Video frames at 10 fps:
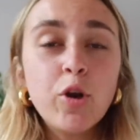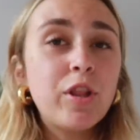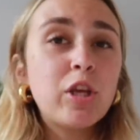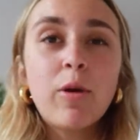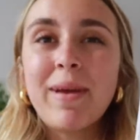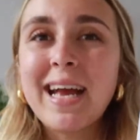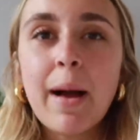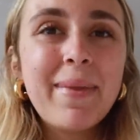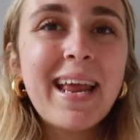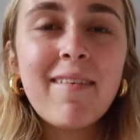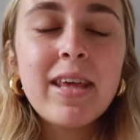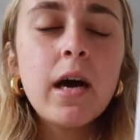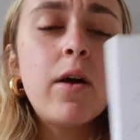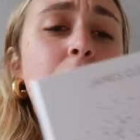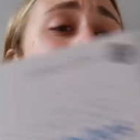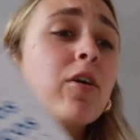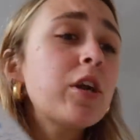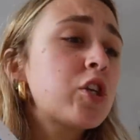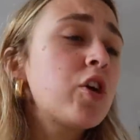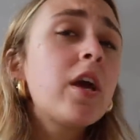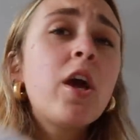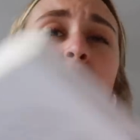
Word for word: necesito que me cambie la vida, aunque creo que estoy...